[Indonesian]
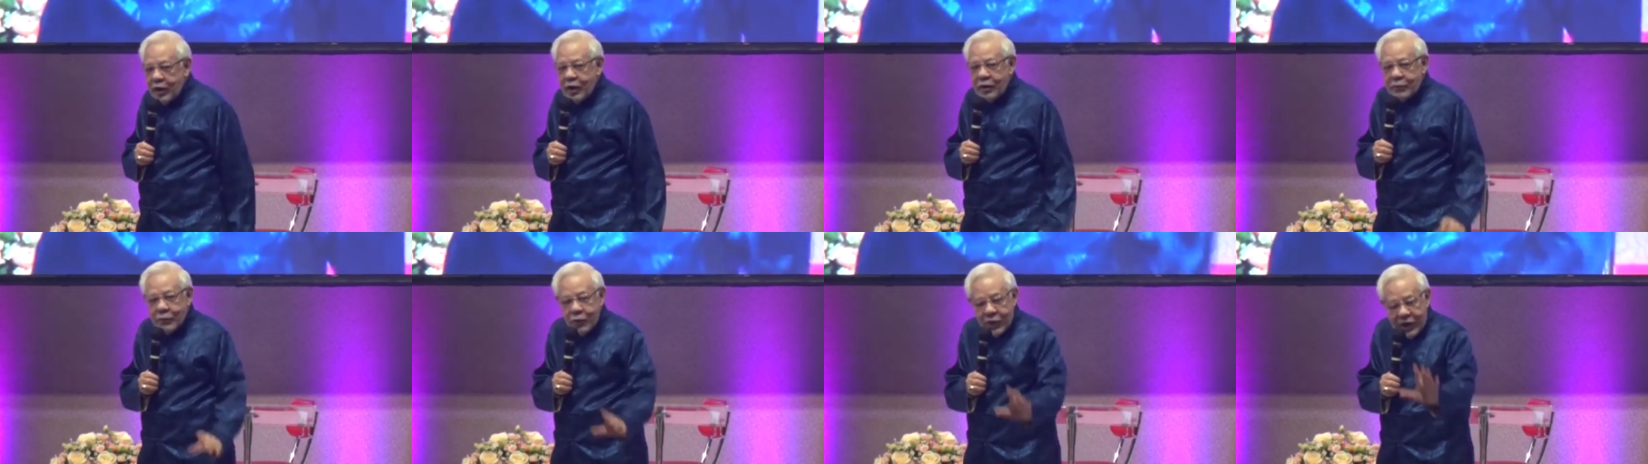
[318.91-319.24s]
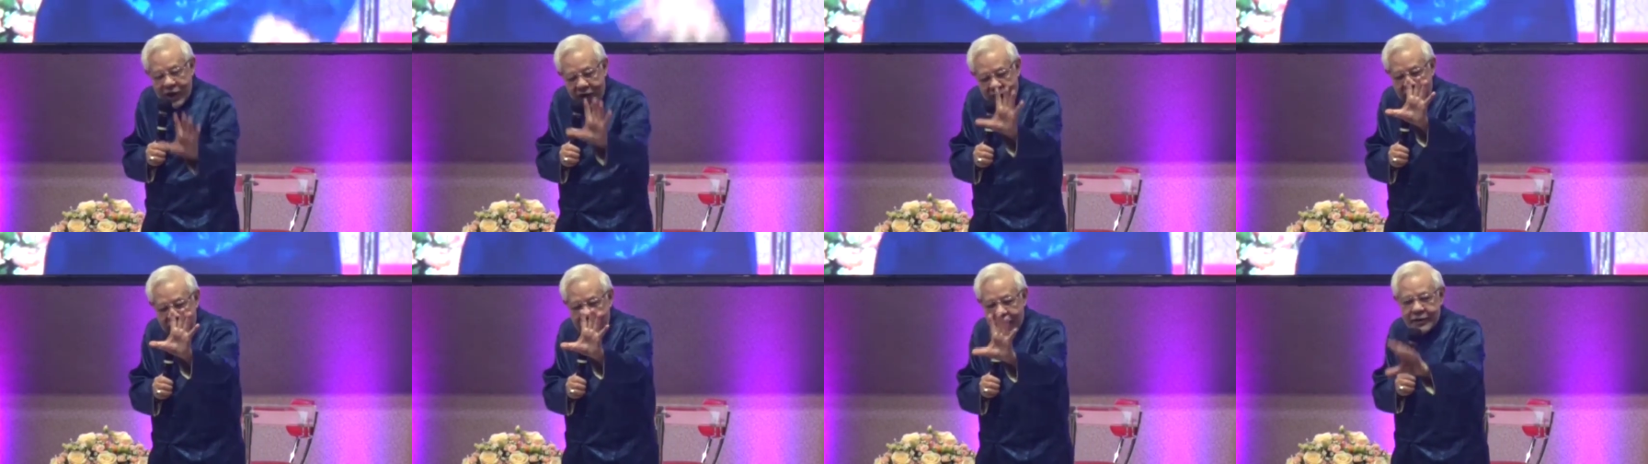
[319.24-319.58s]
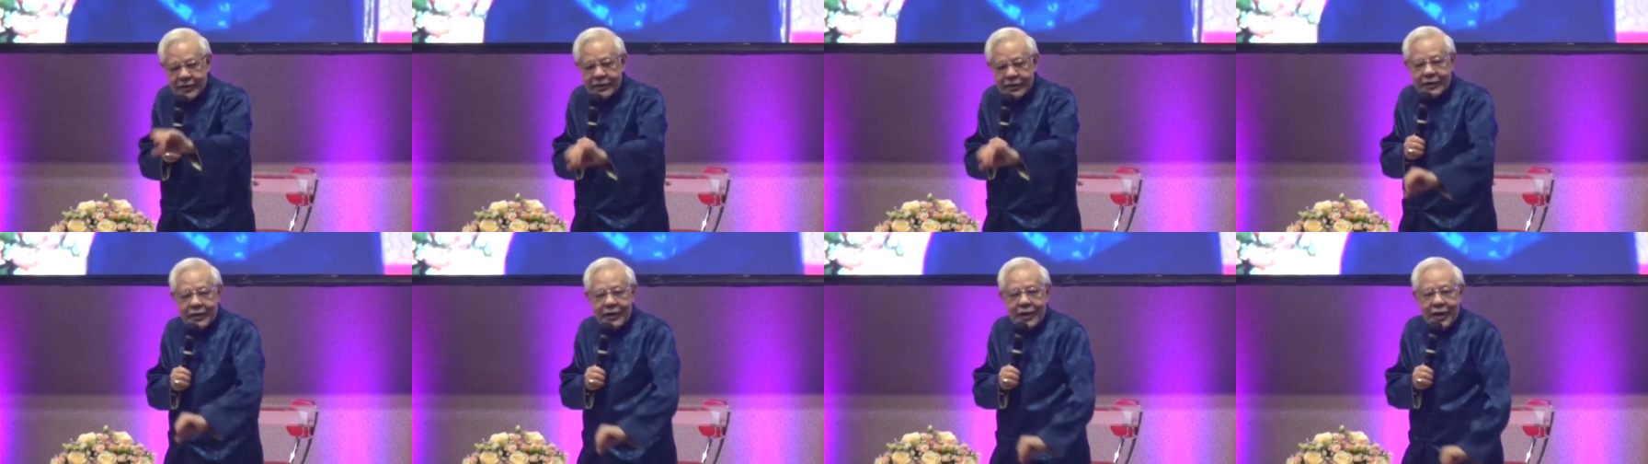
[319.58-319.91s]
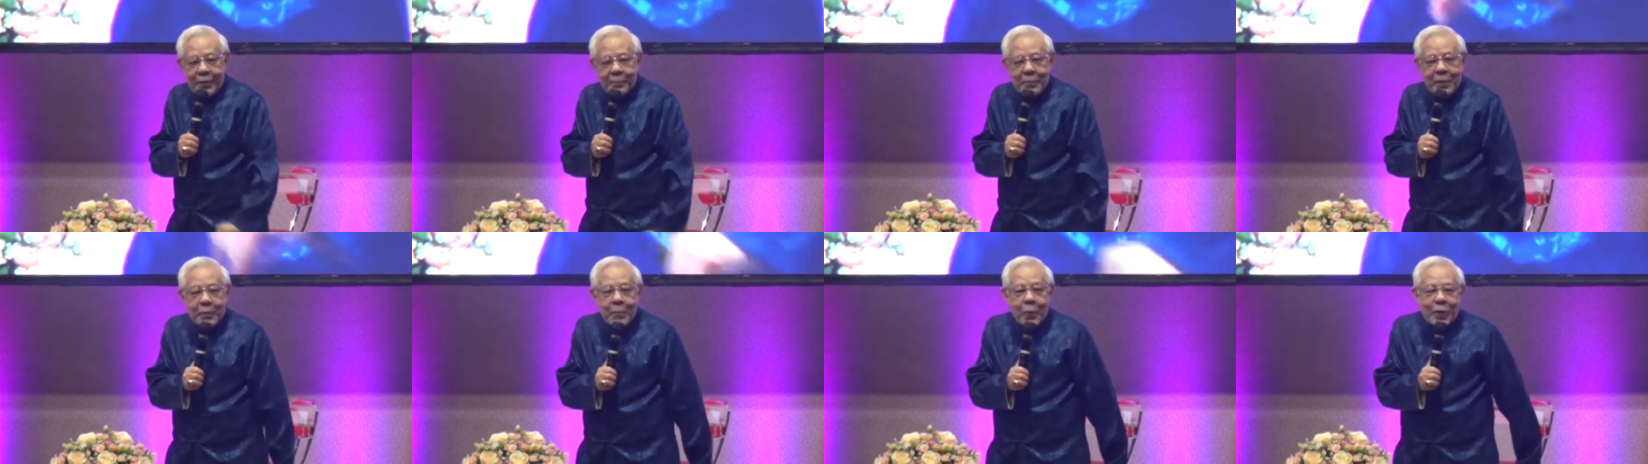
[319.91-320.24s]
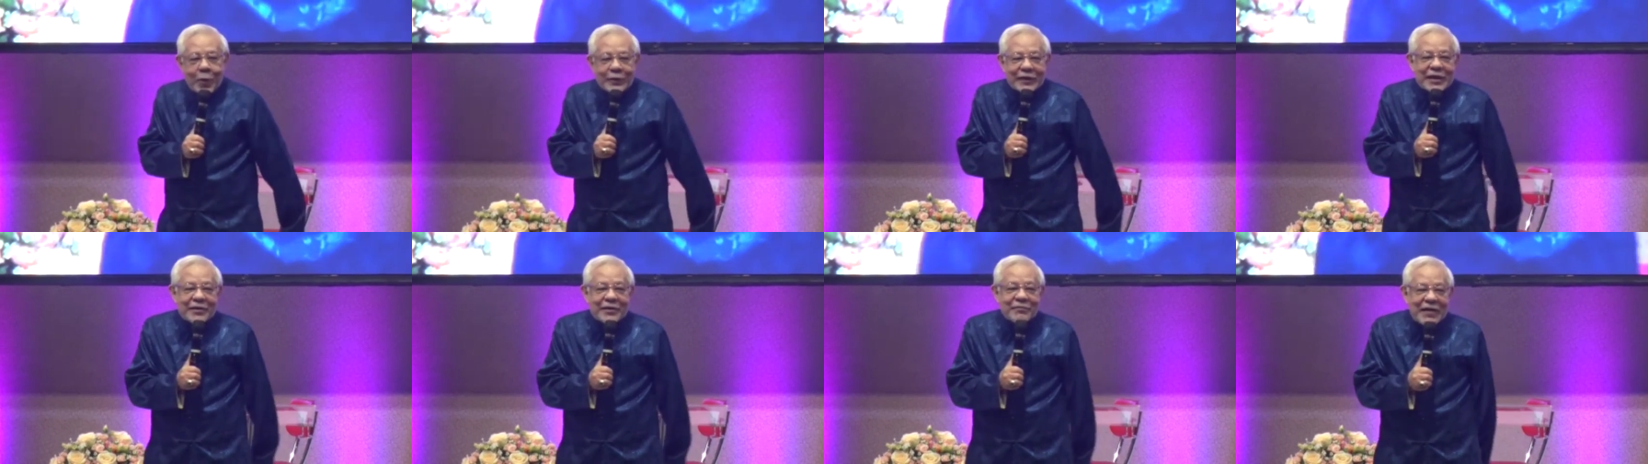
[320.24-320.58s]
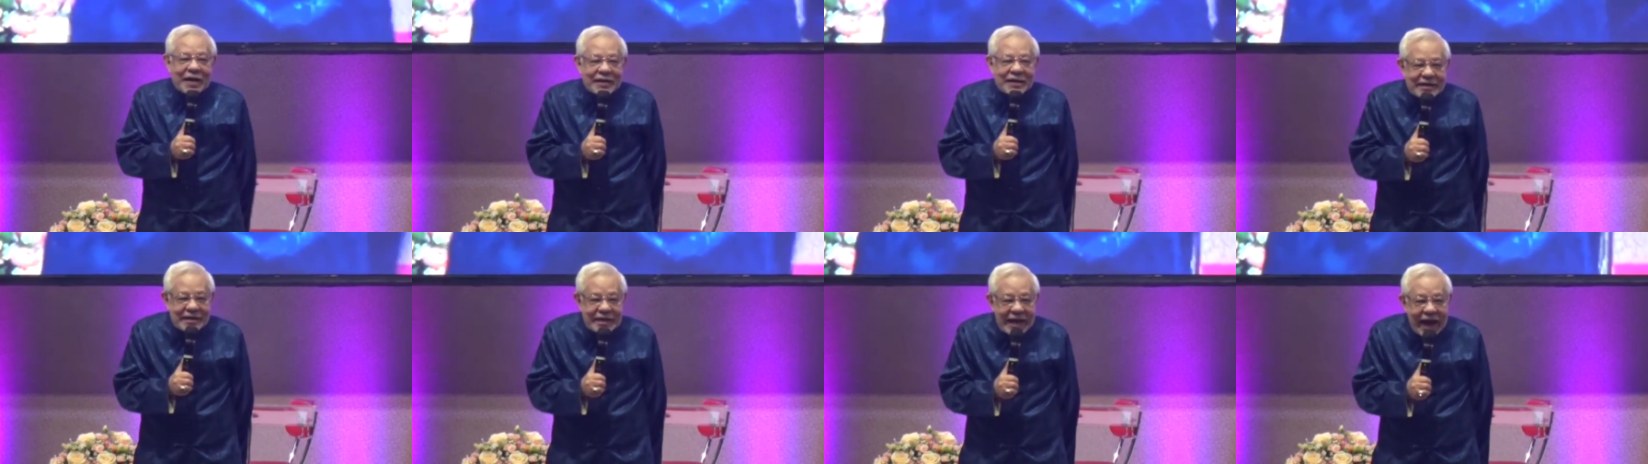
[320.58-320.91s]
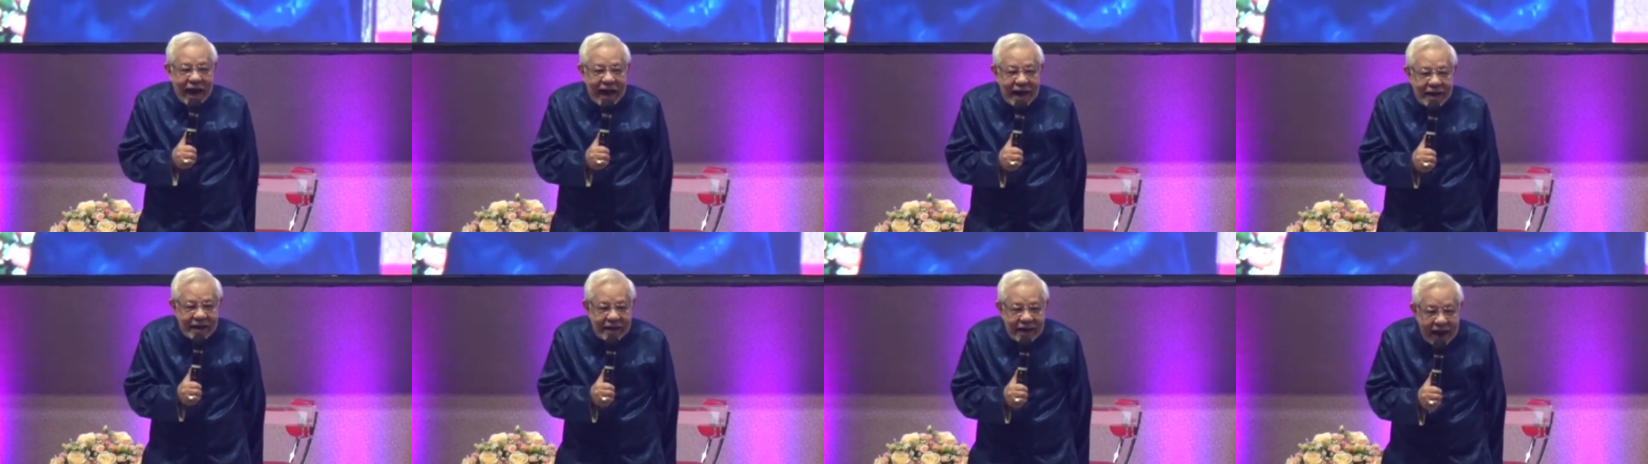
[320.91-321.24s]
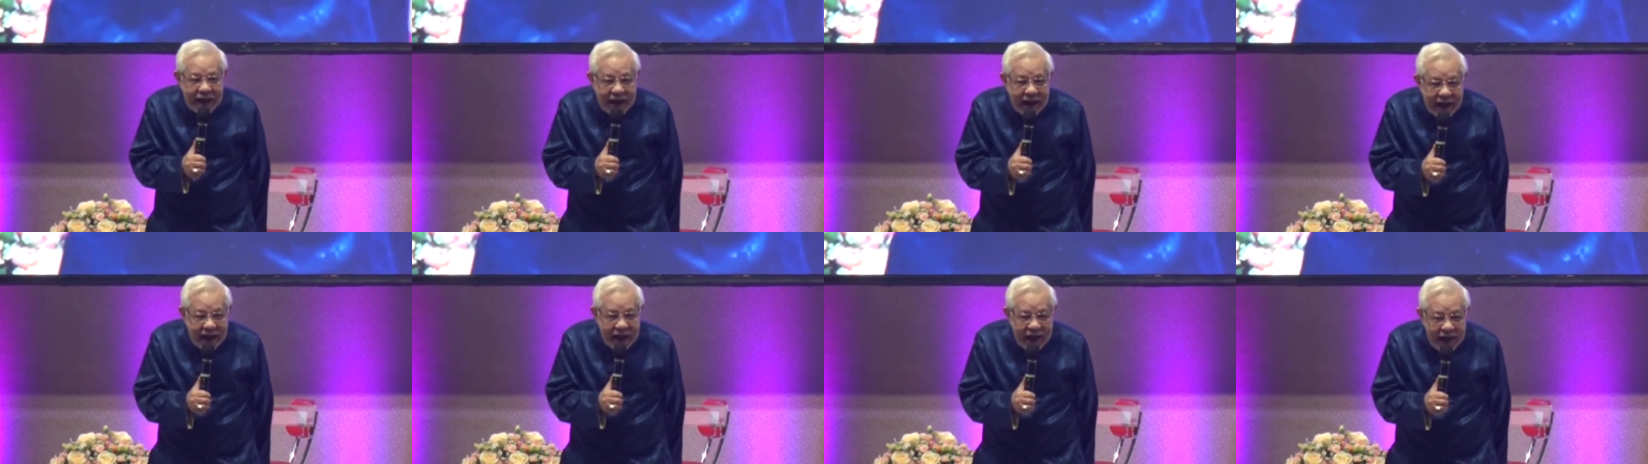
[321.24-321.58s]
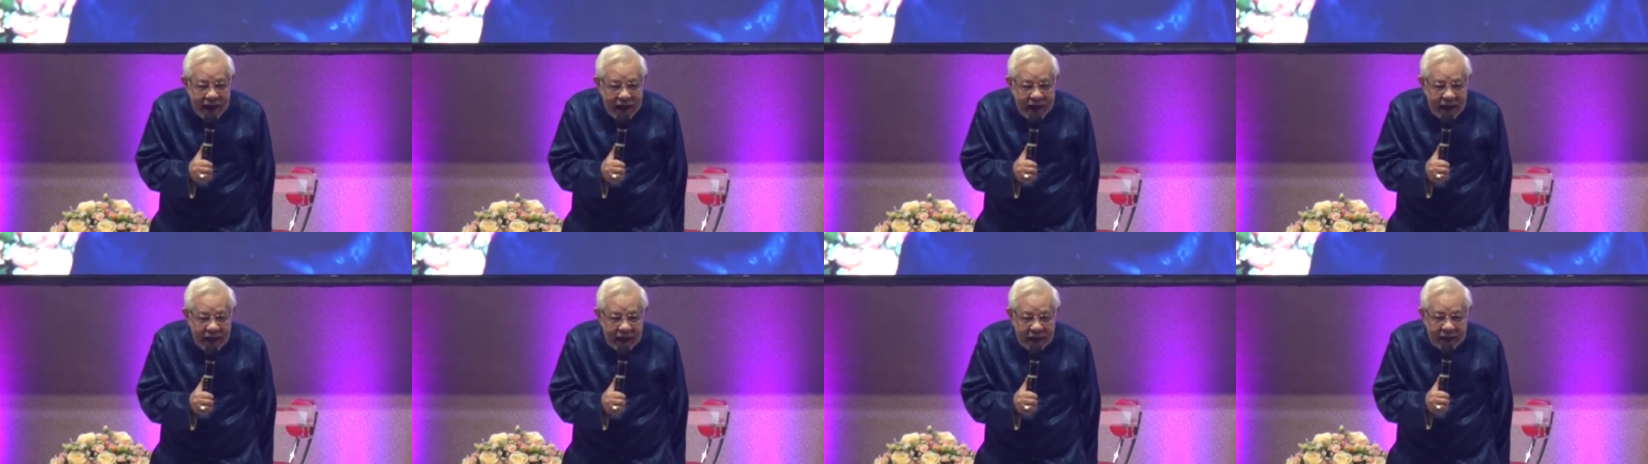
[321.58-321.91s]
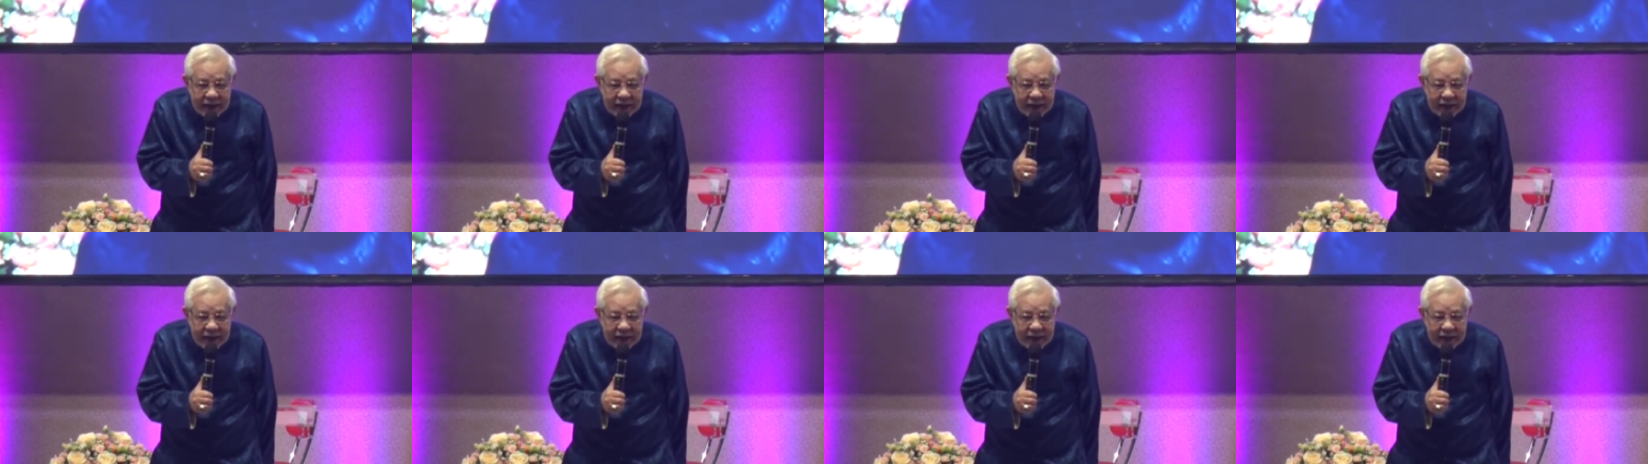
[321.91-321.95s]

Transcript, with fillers: Bukan, memotivasi Anda.